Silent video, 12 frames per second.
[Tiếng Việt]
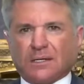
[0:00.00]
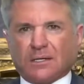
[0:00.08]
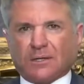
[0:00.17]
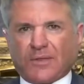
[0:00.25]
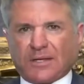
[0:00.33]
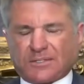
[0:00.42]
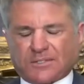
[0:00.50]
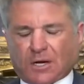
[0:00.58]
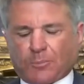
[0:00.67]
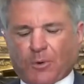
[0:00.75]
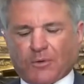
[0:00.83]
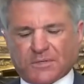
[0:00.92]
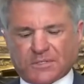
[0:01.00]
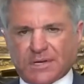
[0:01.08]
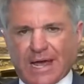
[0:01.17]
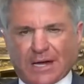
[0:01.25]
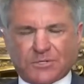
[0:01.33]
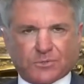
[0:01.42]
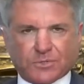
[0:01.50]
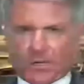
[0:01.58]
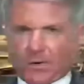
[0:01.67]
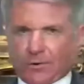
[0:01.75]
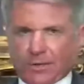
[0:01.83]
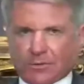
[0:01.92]
mà ông McCaul nói là một
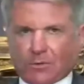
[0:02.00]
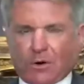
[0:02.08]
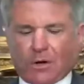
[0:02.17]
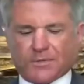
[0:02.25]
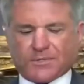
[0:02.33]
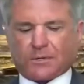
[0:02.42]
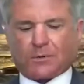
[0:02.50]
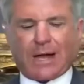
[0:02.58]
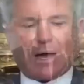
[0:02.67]
động thái đúng đắn.